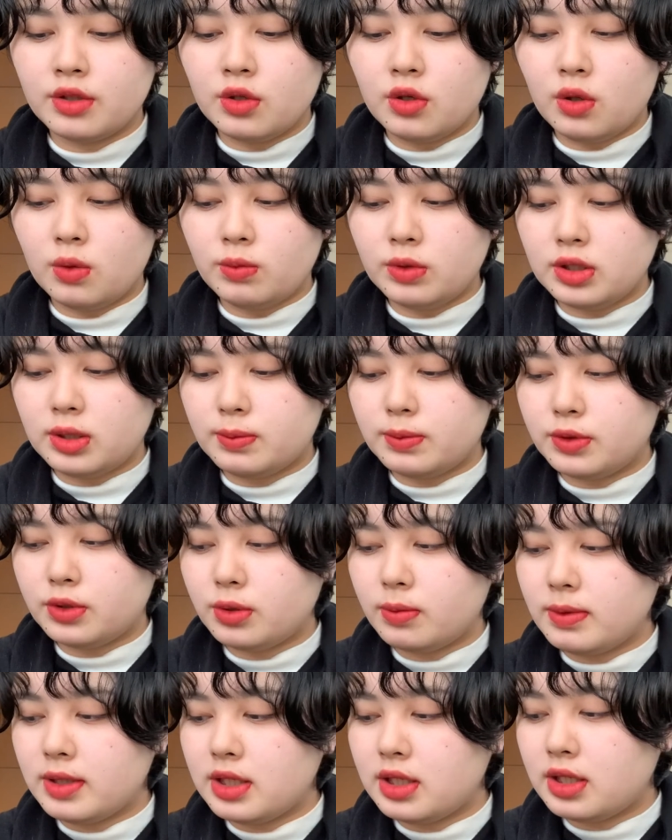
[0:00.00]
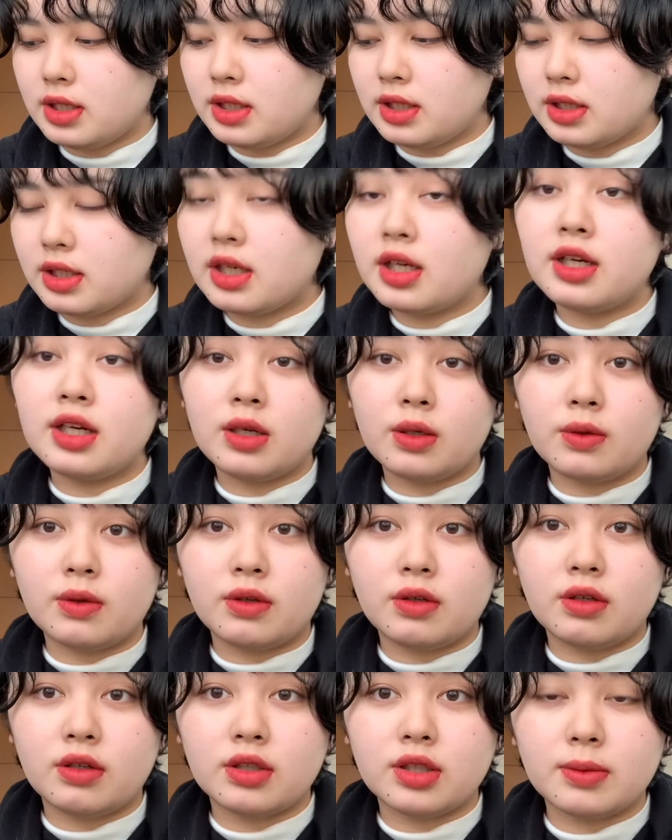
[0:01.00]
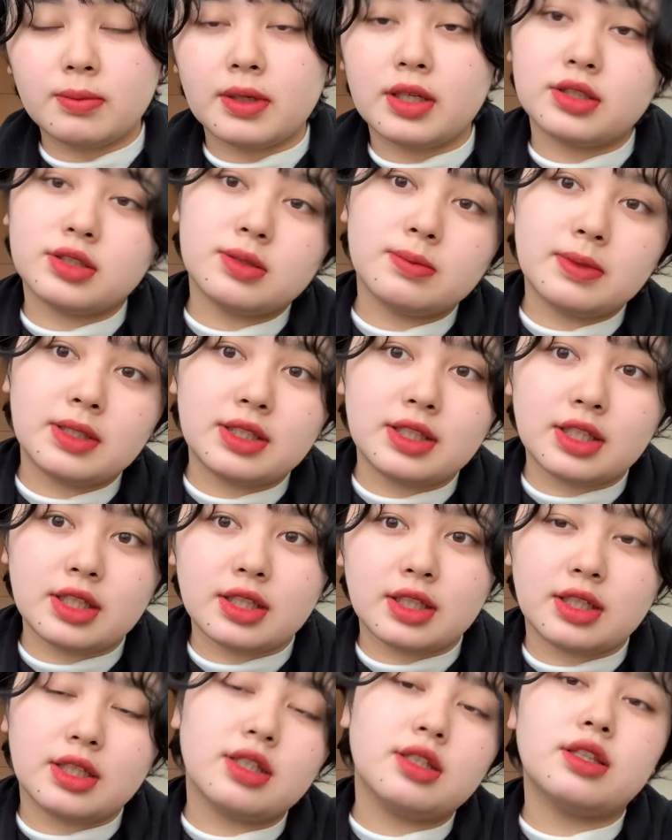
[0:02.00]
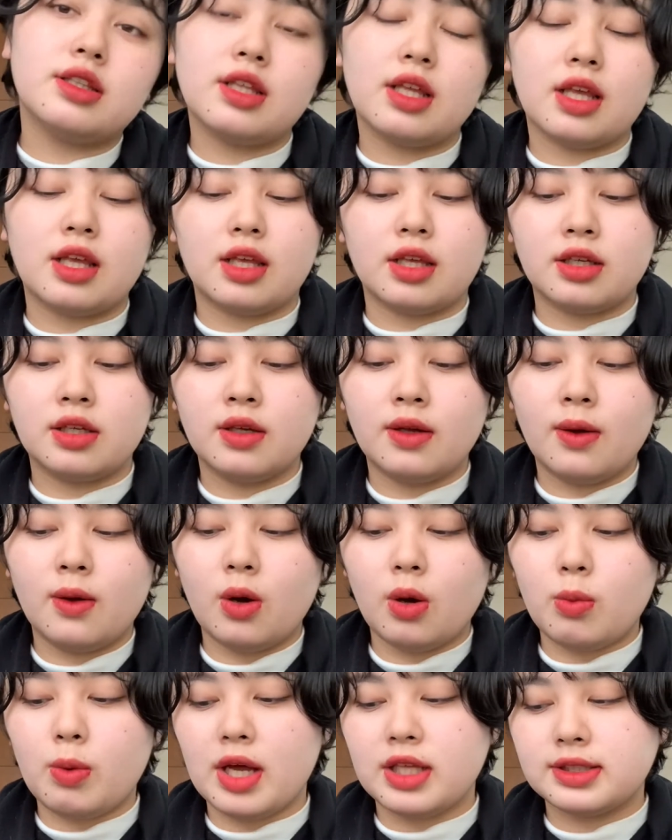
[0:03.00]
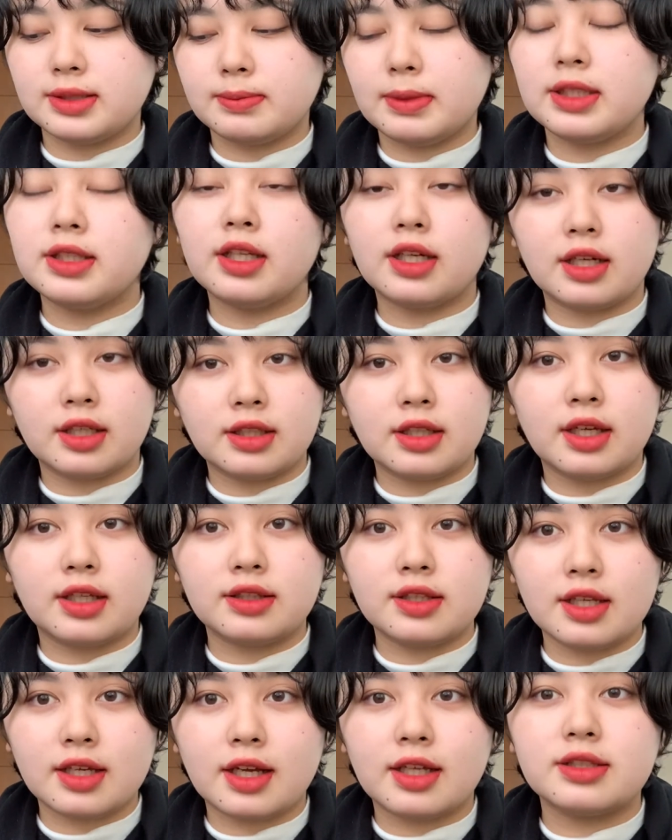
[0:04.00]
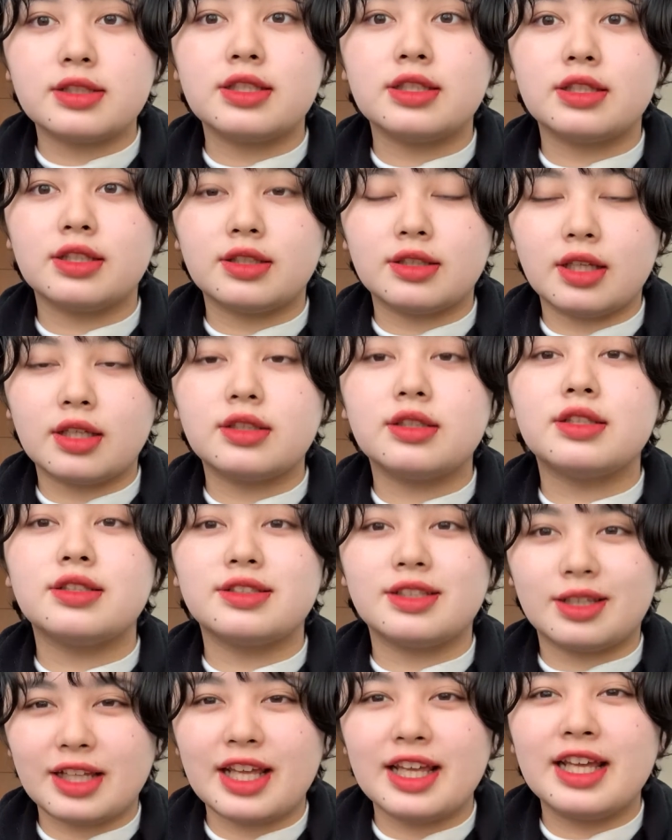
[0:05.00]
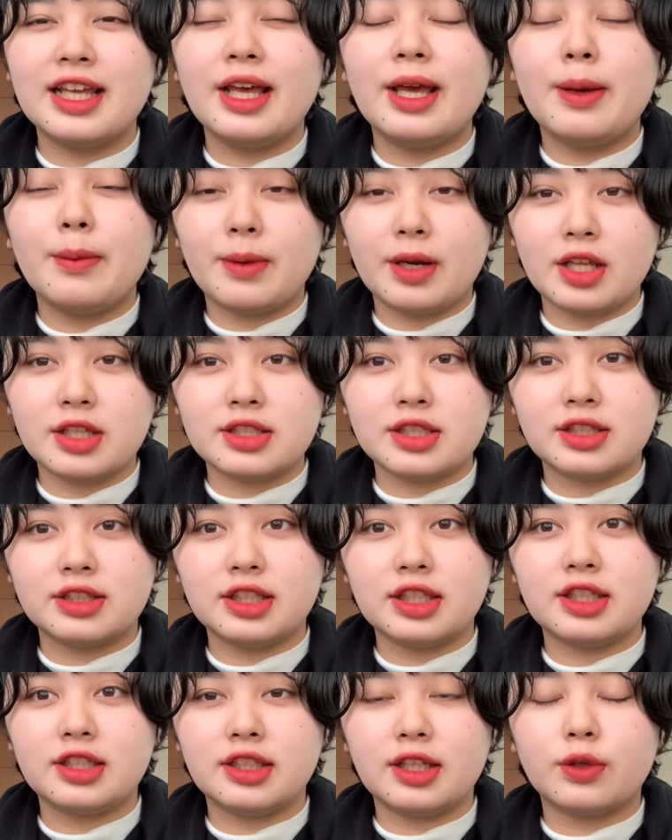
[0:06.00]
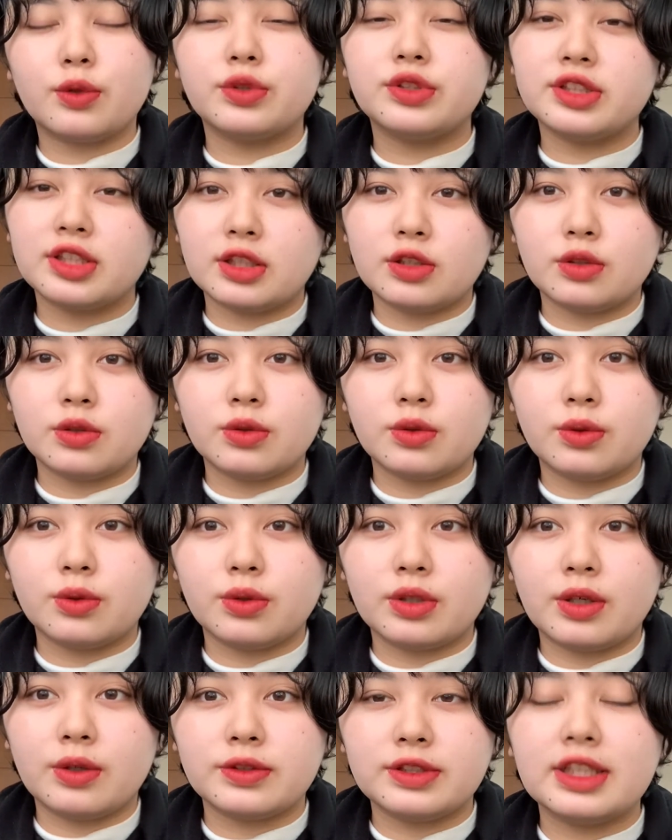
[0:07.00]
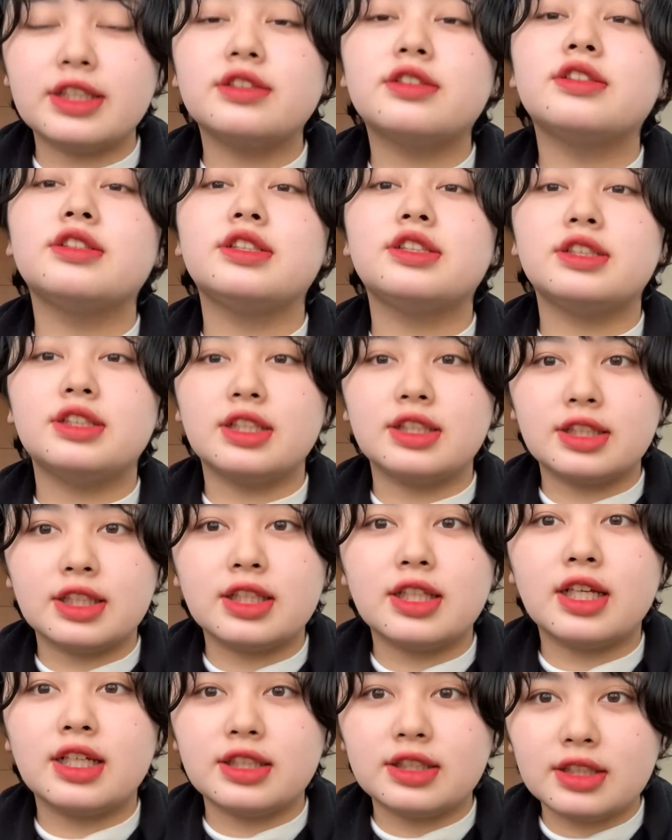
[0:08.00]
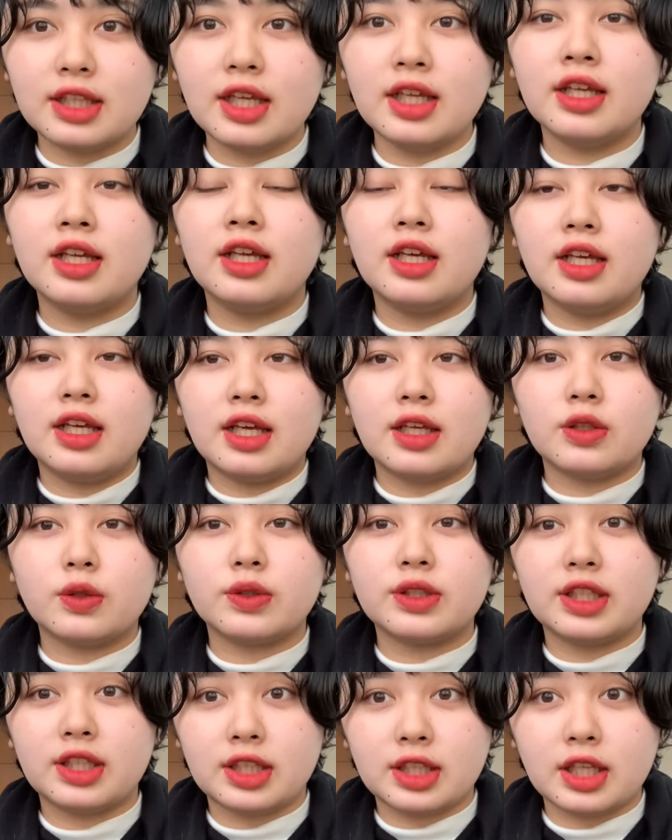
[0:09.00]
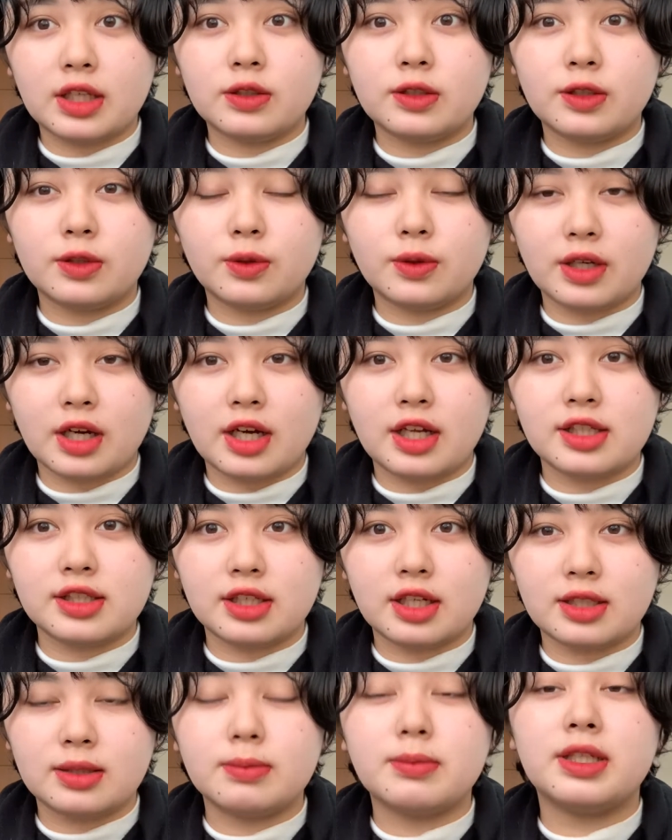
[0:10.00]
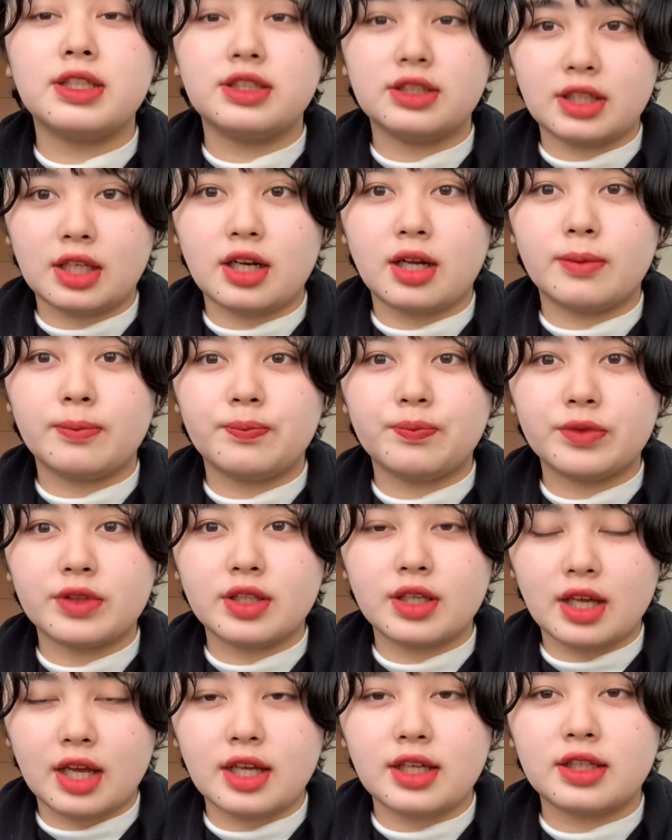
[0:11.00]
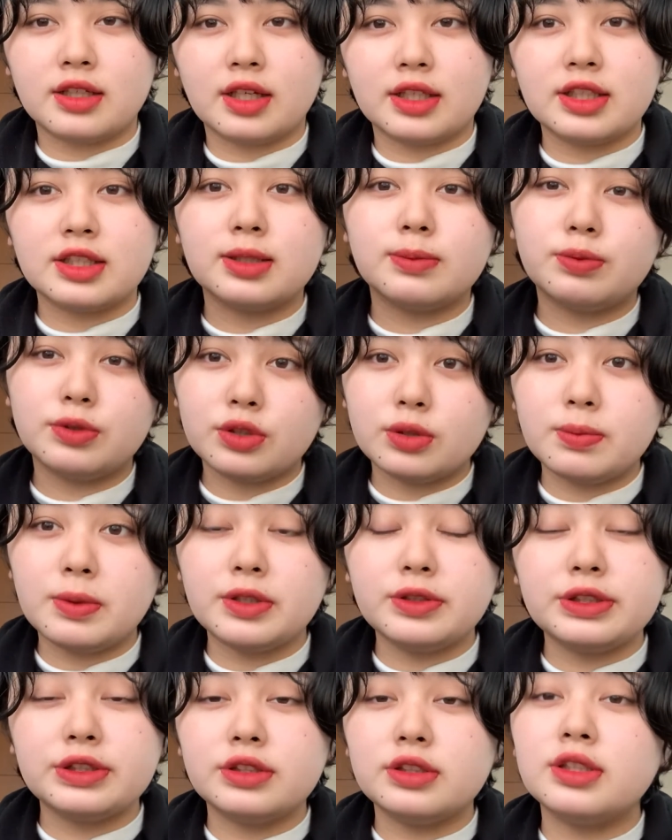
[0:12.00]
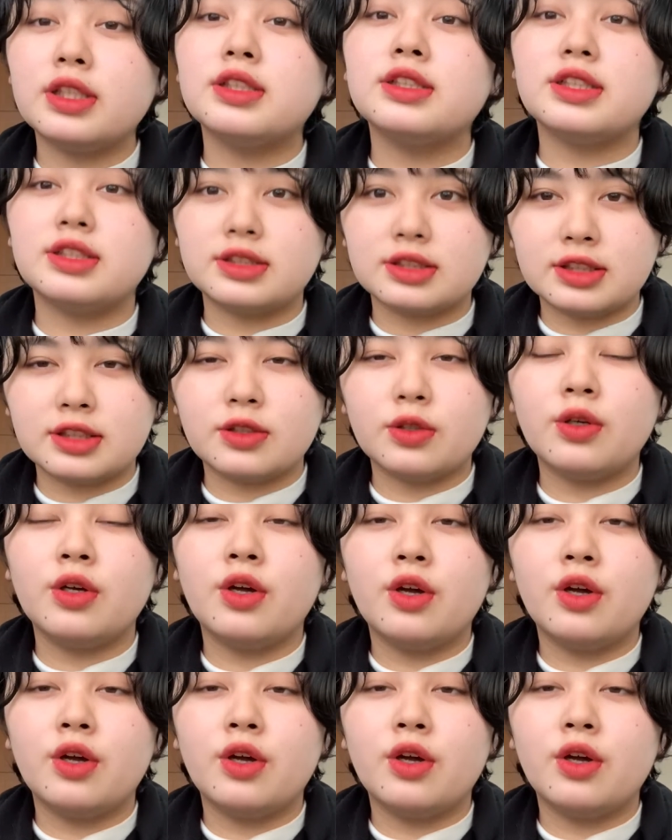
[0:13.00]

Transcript: 主にブルベカラーを今集めててほぼ集まったかなって感じなんですけど、ね、皆さんぜひねこちらの動画をチェックしていただいて、えっと、気になる色がありましたら、はい、私ブルベ冬なんですけど